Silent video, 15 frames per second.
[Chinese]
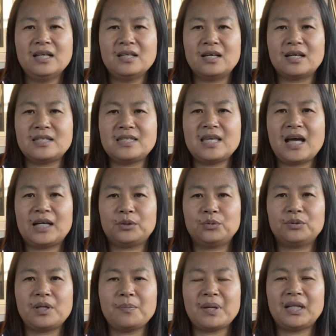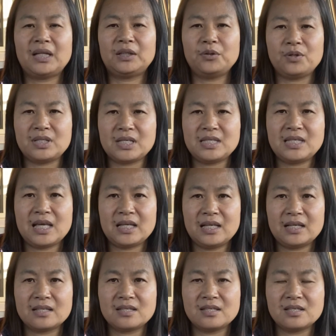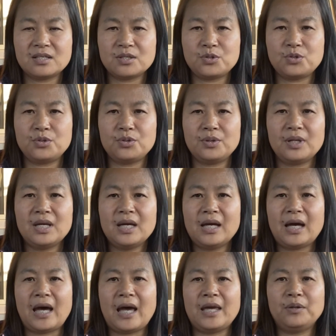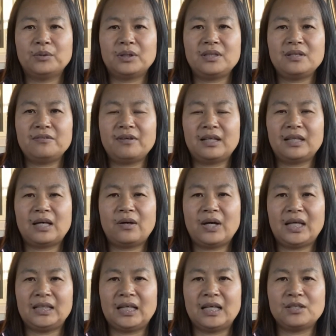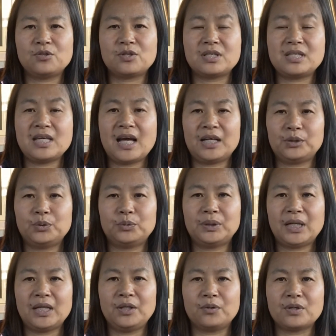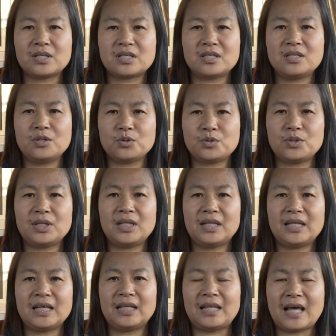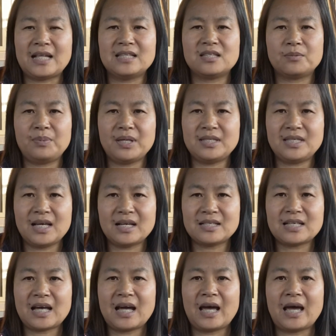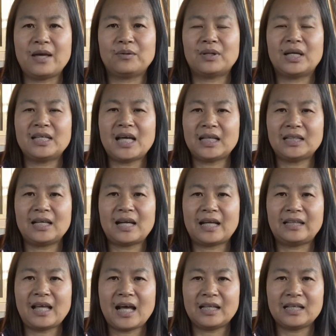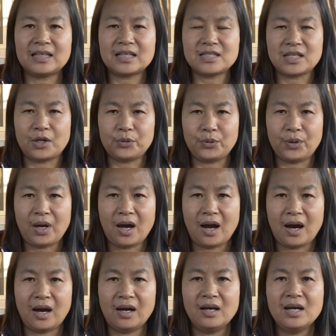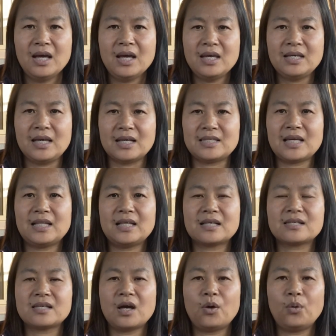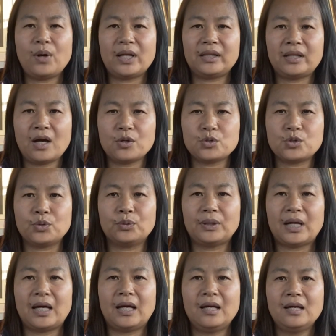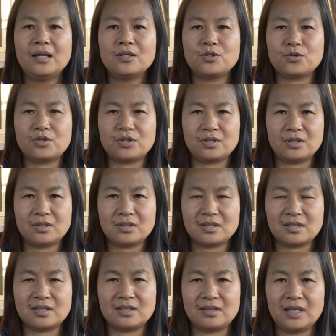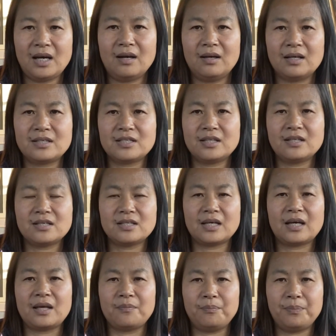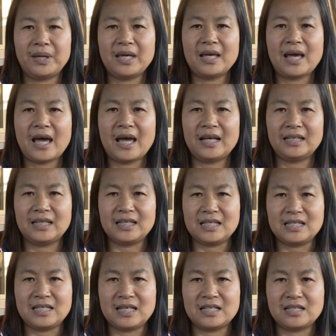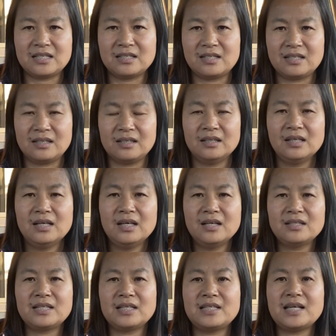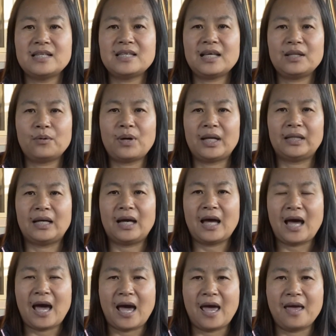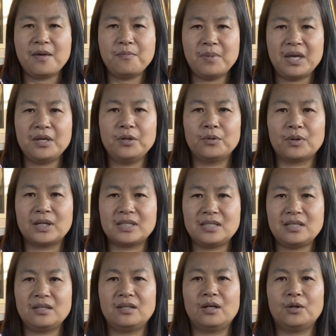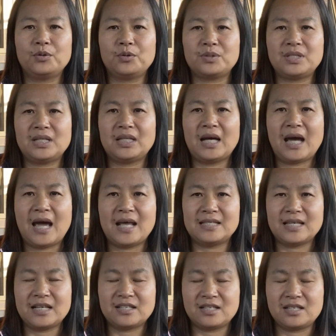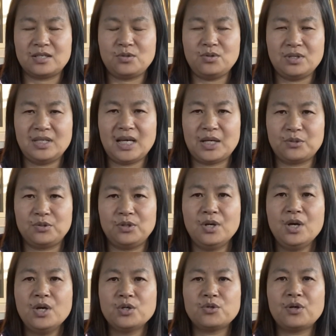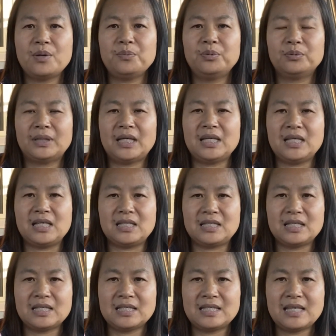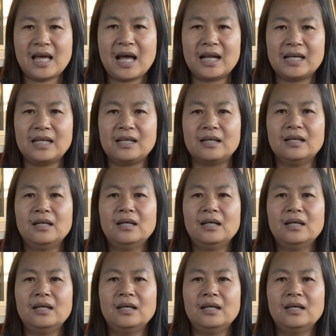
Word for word: 呃，西雅图那边呢，都已经建立了自治区，还有的地方的话呢，就是西雅图呢，有个十九岁的那个男子被枪杀，还有呢，亚特兰大的一个小女孩儿也在那骚乱当中呢。就是死掉了，真的是很悲哀的一件事情。这现在的话呢，还没有个尽头，有些呢还在持续下去。川普呢已经下令，